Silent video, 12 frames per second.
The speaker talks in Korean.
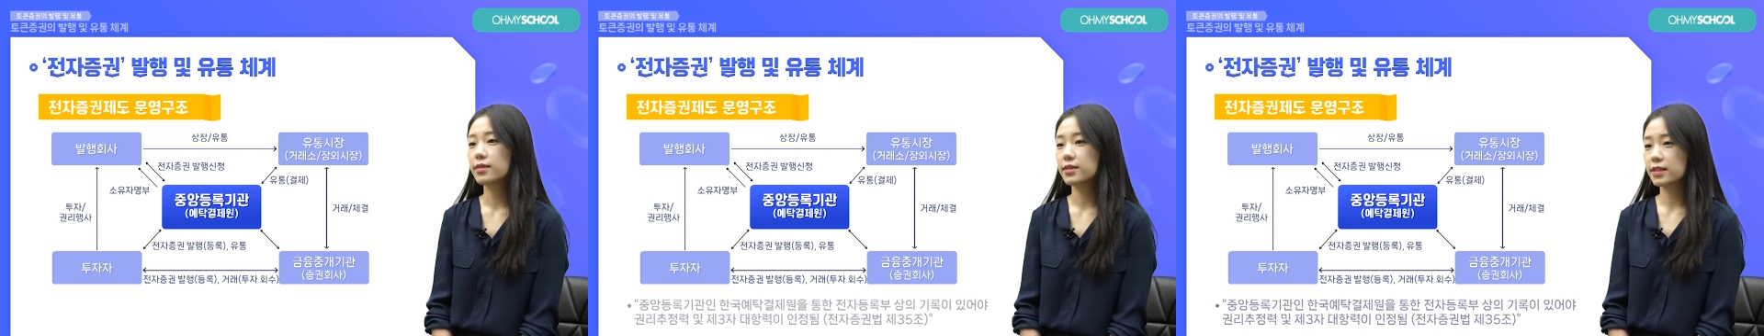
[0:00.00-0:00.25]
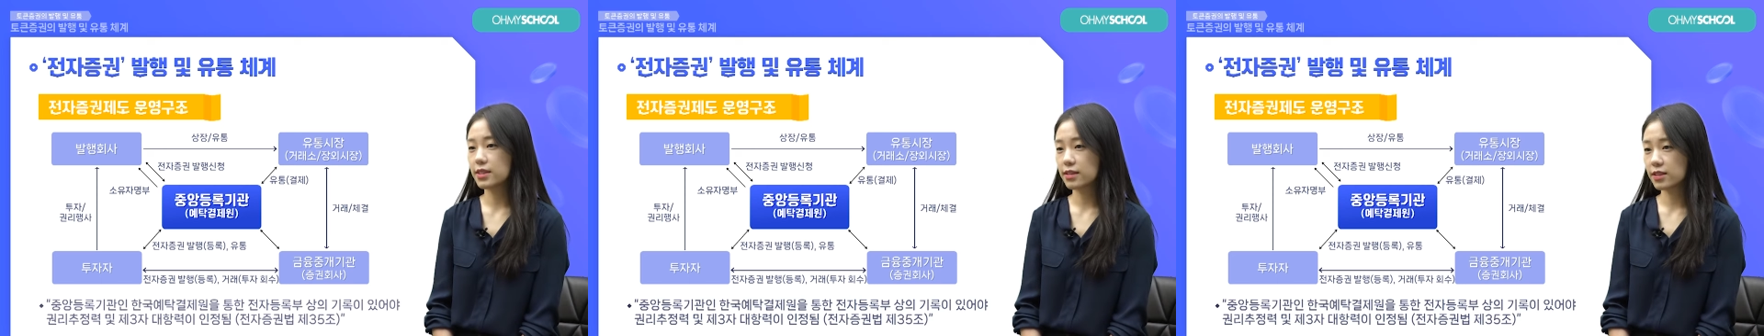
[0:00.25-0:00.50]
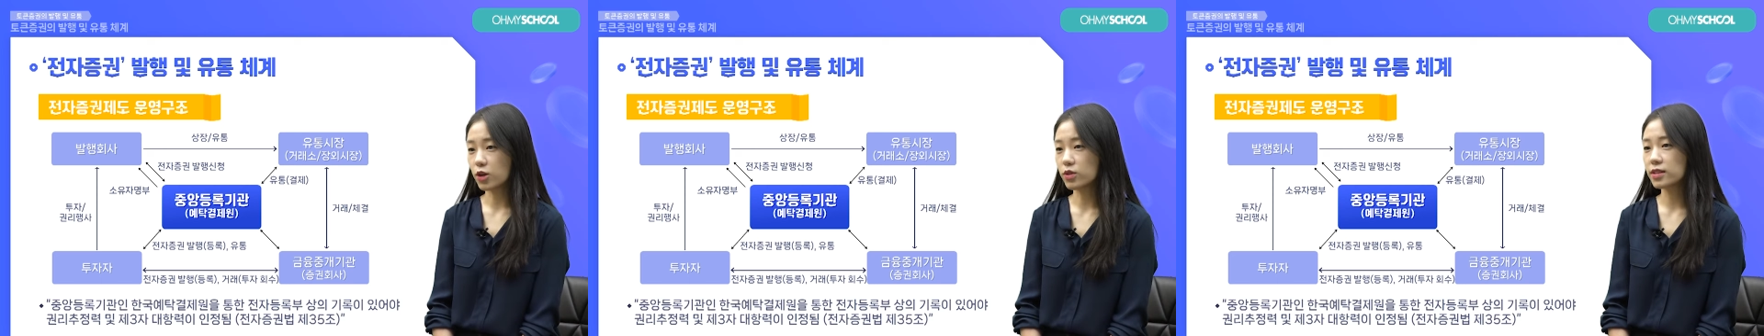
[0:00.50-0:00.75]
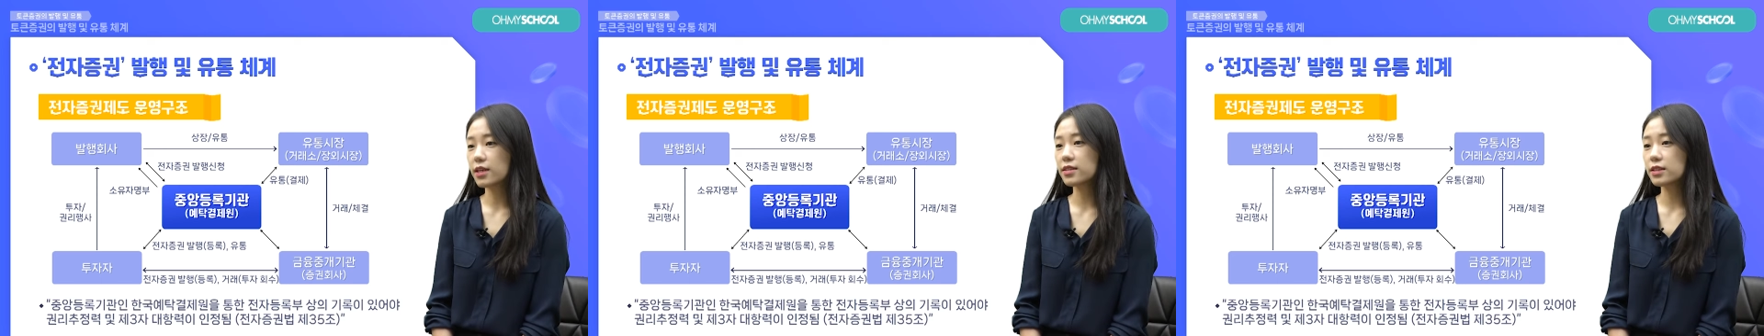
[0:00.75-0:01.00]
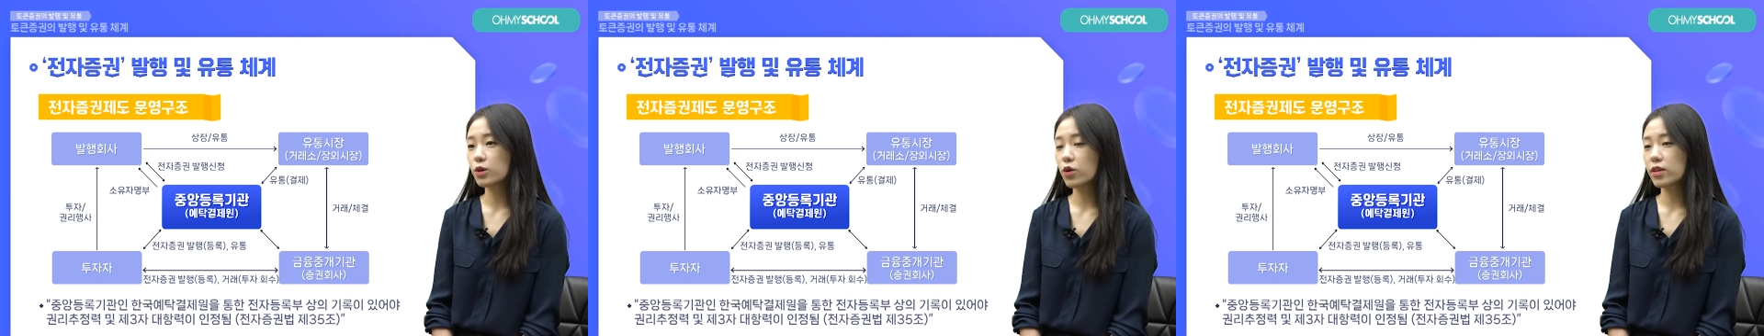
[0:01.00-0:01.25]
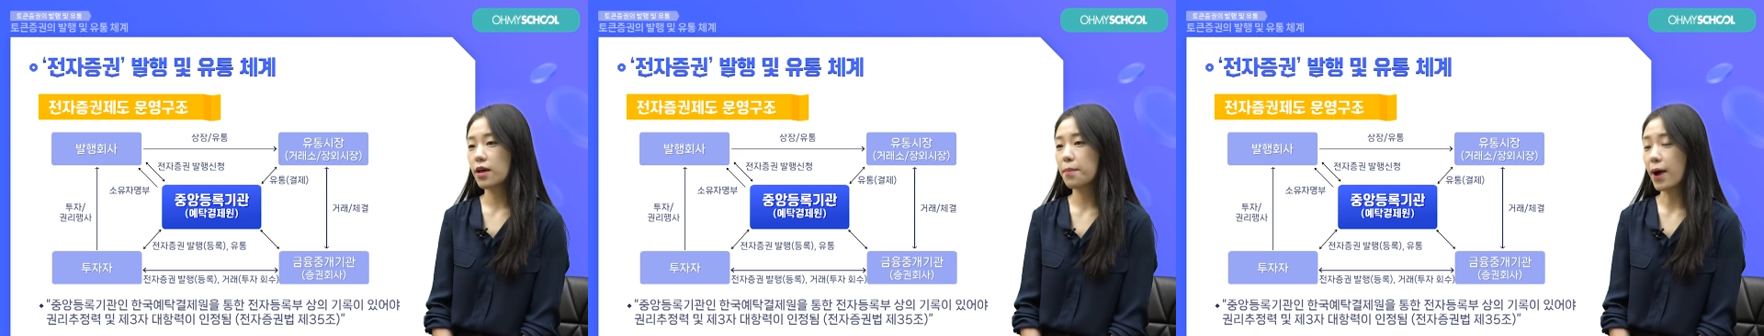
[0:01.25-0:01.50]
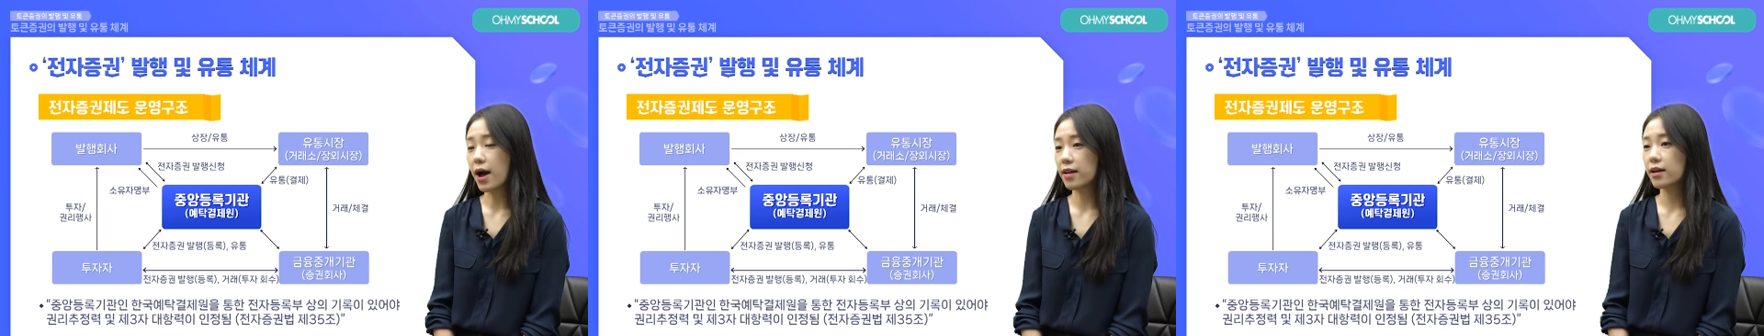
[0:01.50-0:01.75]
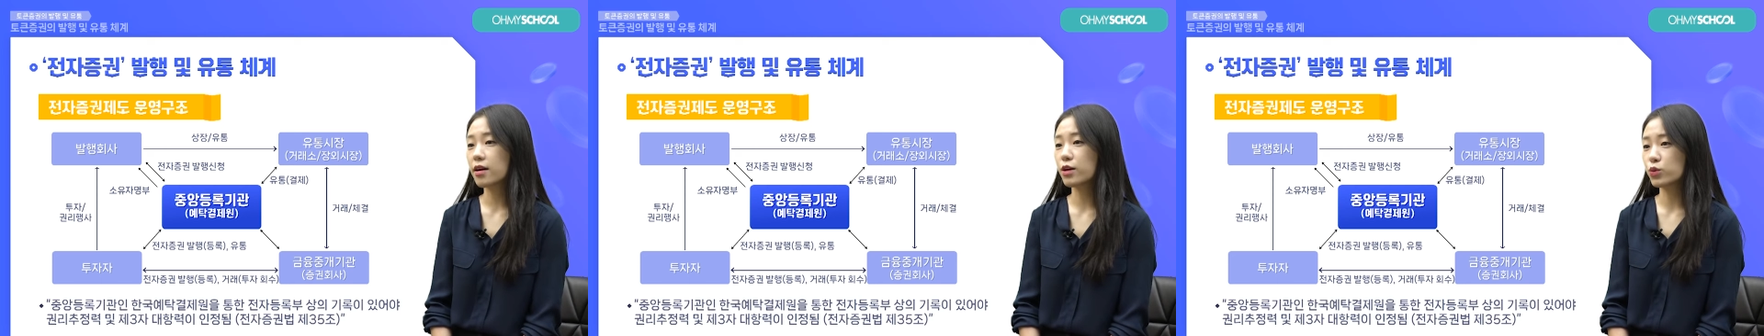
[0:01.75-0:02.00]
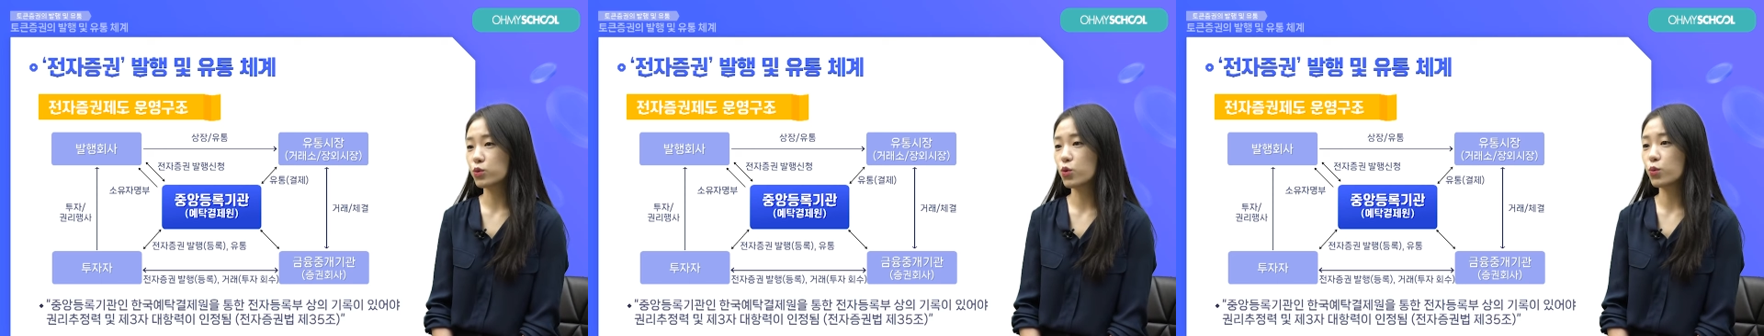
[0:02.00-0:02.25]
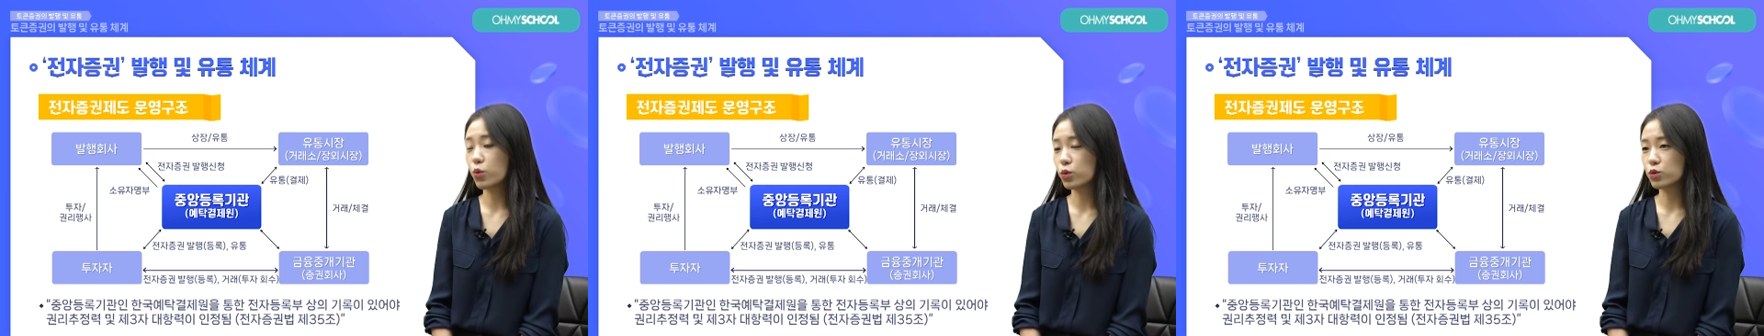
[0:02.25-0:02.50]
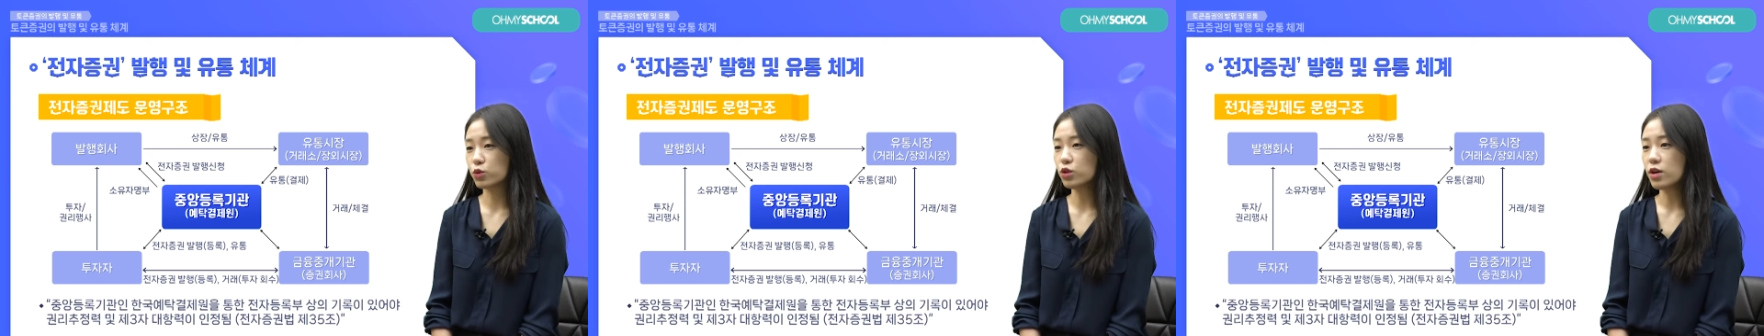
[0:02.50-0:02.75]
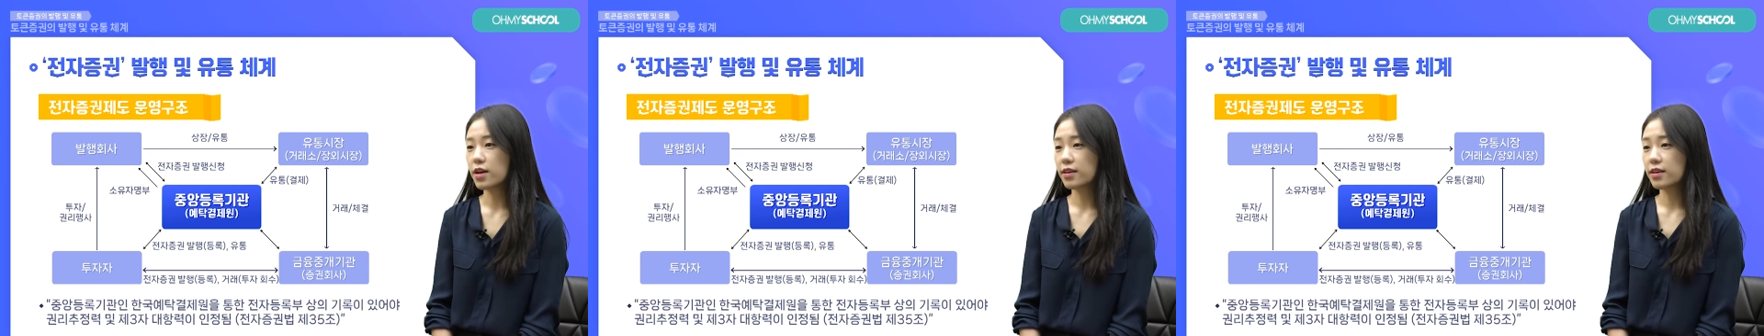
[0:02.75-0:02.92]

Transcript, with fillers: 즉, 전자증권의 발행과 유통 모두